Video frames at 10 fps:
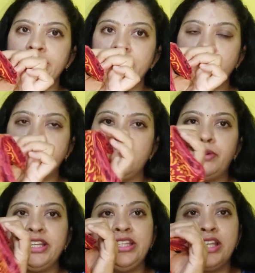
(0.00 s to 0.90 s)
కింద
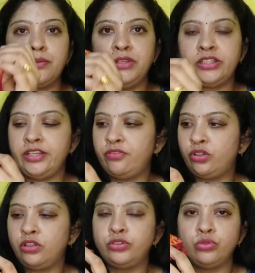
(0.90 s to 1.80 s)
వచ్చేటప్పటికి ఇందాక మీరు త్రీ
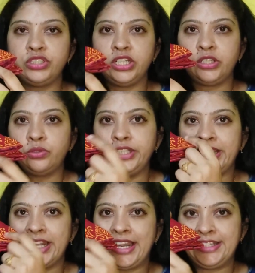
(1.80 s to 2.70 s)
ఫోర్త్లో చూసినట్టు
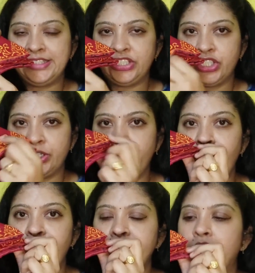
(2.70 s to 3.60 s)
ఇక్కడ హ్యాండ్స్ ఇచ్చాడు